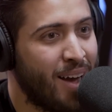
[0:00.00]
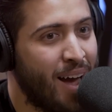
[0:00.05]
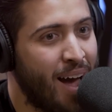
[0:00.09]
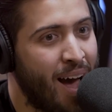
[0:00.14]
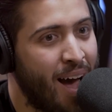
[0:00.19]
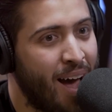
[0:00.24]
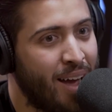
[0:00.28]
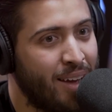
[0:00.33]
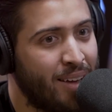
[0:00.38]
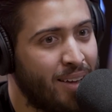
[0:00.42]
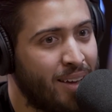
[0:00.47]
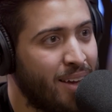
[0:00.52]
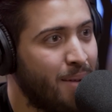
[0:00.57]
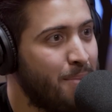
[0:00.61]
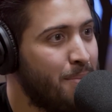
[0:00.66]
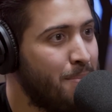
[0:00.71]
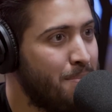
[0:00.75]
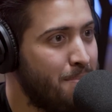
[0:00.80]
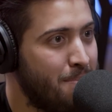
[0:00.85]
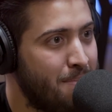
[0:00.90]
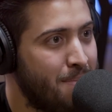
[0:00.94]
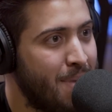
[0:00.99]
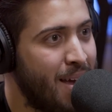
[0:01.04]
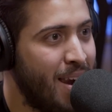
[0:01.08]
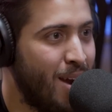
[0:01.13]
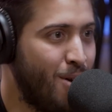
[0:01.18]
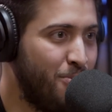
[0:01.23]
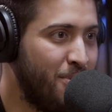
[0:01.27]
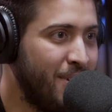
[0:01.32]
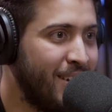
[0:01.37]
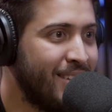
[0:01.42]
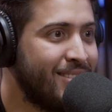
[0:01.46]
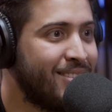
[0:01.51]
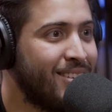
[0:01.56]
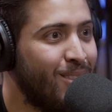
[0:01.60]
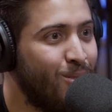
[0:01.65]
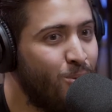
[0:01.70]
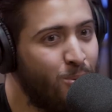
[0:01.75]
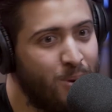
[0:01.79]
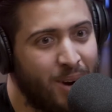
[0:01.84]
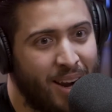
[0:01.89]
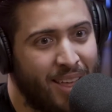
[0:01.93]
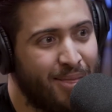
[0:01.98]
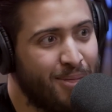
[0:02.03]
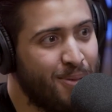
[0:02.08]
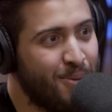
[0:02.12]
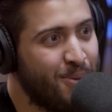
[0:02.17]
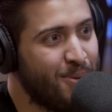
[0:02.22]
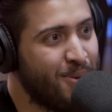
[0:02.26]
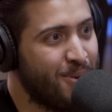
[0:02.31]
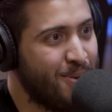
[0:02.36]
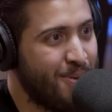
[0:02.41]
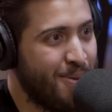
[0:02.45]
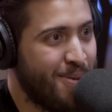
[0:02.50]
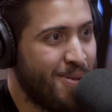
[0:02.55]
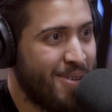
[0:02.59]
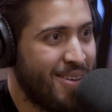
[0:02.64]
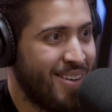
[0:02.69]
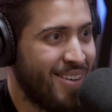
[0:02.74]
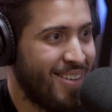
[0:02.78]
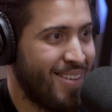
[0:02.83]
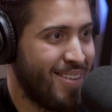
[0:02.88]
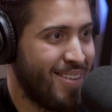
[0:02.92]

ay, qué mala onda que estás lucrando con